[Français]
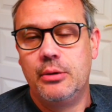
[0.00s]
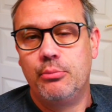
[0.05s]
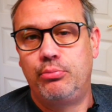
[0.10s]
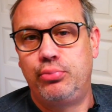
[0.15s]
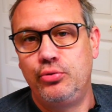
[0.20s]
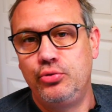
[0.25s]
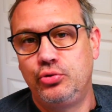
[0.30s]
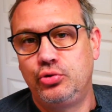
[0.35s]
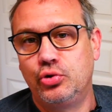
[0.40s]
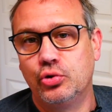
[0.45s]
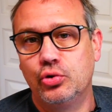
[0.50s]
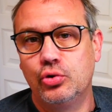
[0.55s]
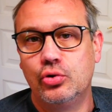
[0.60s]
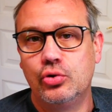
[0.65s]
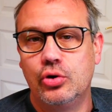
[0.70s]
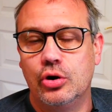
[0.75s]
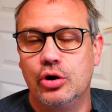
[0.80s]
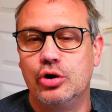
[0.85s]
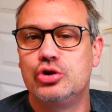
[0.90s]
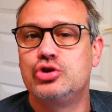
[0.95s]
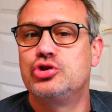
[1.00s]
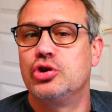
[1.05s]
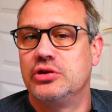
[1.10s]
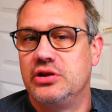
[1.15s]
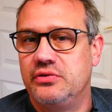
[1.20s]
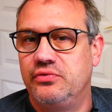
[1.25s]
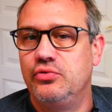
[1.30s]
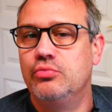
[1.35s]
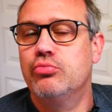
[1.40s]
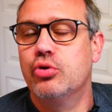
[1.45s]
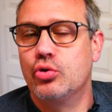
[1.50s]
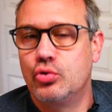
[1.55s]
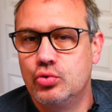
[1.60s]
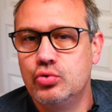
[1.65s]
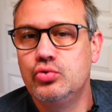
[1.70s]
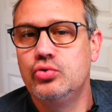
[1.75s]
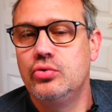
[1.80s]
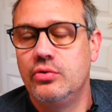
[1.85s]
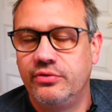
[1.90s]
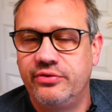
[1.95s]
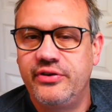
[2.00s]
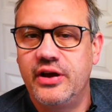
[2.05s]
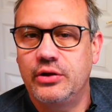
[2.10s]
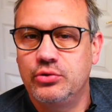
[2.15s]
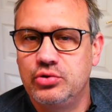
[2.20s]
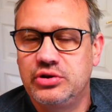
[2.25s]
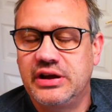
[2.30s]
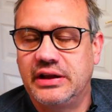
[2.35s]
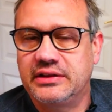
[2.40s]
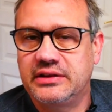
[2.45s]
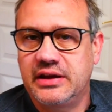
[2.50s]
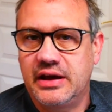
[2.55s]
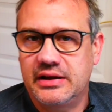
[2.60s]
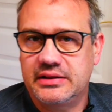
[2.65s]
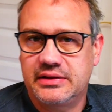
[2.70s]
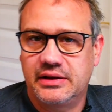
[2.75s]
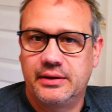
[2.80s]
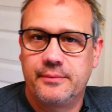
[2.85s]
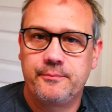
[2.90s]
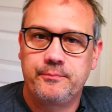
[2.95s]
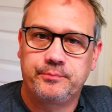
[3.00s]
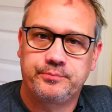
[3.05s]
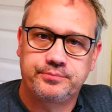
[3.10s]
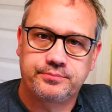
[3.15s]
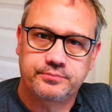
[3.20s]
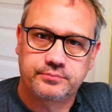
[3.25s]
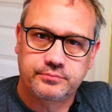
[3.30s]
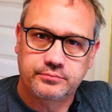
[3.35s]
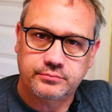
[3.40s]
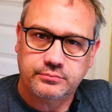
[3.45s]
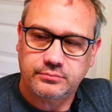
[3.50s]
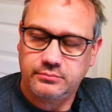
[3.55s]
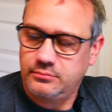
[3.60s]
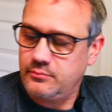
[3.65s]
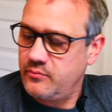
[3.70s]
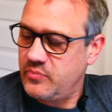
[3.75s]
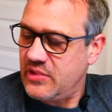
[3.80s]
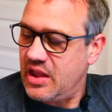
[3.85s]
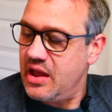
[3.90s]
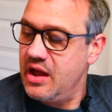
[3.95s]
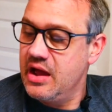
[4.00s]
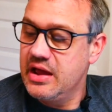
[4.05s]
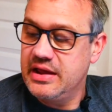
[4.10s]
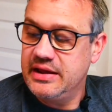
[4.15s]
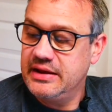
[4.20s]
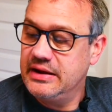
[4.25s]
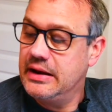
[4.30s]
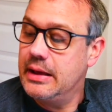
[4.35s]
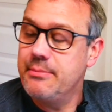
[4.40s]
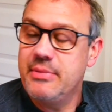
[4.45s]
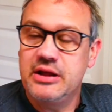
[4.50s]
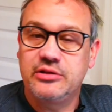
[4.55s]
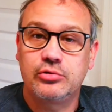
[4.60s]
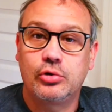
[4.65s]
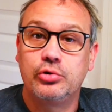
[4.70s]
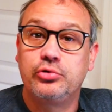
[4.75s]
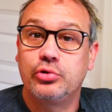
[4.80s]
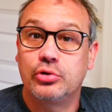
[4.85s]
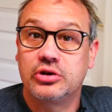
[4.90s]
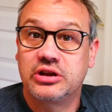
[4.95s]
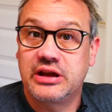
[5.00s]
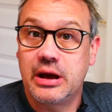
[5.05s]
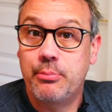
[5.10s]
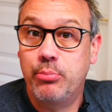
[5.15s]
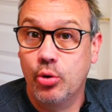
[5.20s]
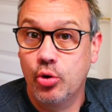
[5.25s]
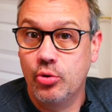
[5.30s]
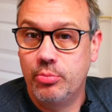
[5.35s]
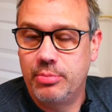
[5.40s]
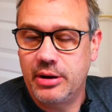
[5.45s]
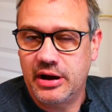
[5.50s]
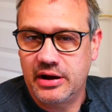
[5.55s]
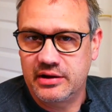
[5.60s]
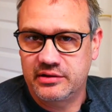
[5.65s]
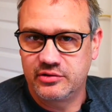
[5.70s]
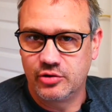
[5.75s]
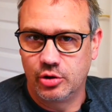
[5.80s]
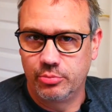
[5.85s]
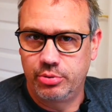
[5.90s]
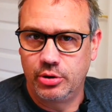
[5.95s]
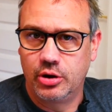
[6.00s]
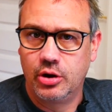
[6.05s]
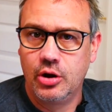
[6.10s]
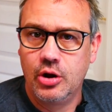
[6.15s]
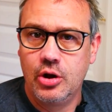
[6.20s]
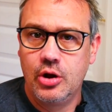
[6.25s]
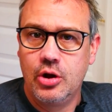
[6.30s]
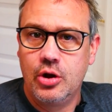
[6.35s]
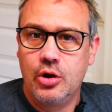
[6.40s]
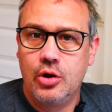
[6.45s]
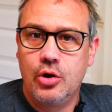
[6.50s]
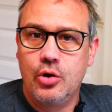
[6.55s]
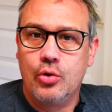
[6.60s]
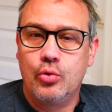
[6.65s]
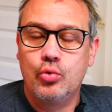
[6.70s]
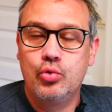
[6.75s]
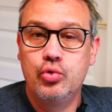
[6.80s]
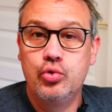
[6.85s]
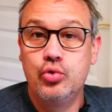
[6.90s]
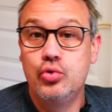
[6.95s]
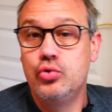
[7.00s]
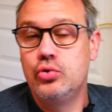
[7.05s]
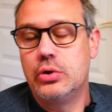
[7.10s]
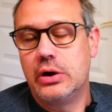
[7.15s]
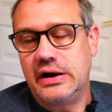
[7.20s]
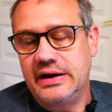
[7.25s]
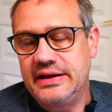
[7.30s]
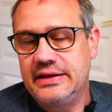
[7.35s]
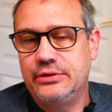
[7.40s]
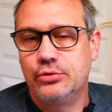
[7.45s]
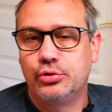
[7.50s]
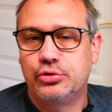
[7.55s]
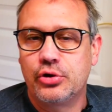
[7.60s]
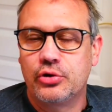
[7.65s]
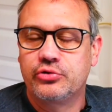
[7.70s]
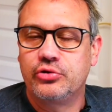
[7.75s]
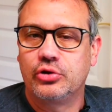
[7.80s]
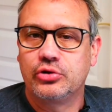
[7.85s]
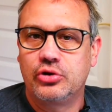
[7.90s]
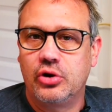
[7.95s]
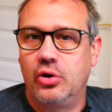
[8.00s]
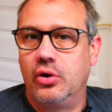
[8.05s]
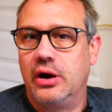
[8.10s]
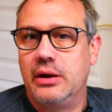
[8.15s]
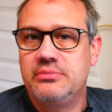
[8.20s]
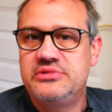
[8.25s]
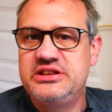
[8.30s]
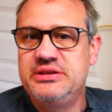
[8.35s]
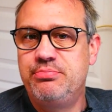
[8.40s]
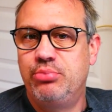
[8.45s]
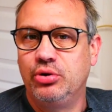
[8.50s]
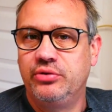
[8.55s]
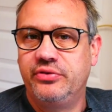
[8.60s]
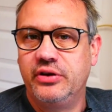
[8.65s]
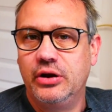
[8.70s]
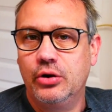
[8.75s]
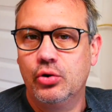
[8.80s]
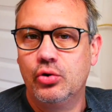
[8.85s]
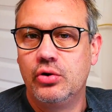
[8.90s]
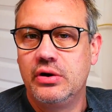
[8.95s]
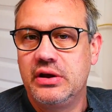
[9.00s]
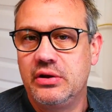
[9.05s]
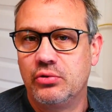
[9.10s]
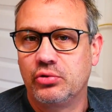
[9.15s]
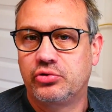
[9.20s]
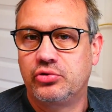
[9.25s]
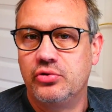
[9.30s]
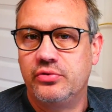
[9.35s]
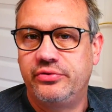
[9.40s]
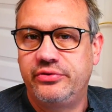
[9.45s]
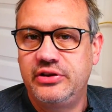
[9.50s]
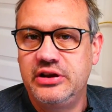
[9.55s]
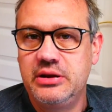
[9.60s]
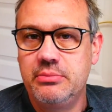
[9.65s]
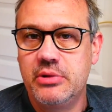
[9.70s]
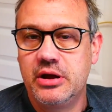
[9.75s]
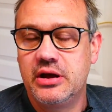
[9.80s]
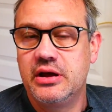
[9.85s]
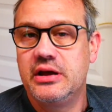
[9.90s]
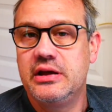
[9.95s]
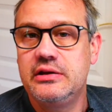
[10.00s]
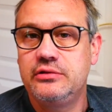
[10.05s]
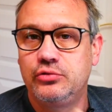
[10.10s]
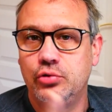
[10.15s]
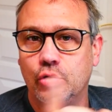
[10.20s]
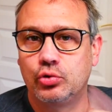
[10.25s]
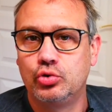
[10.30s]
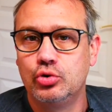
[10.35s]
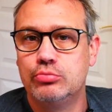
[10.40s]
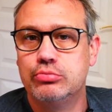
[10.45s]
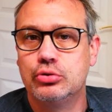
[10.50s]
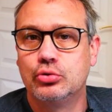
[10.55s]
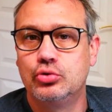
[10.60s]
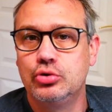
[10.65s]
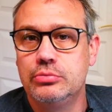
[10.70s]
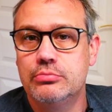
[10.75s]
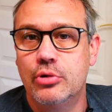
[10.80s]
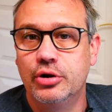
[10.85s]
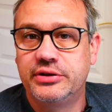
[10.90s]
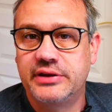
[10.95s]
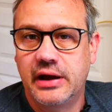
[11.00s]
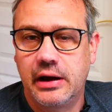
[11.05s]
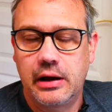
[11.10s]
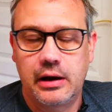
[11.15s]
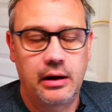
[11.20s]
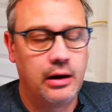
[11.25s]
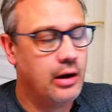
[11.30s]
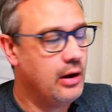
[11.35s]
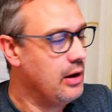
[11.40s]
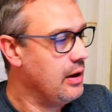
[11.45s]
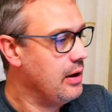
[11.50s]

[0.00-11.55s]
plutôt, euh, j'en ai vu beaucoup, faire du 4x4 et la mettre sur le capot par exemple, ou aller de temps en temps un petit peu de vélo et on se filme, et surtout beaucoup de motards.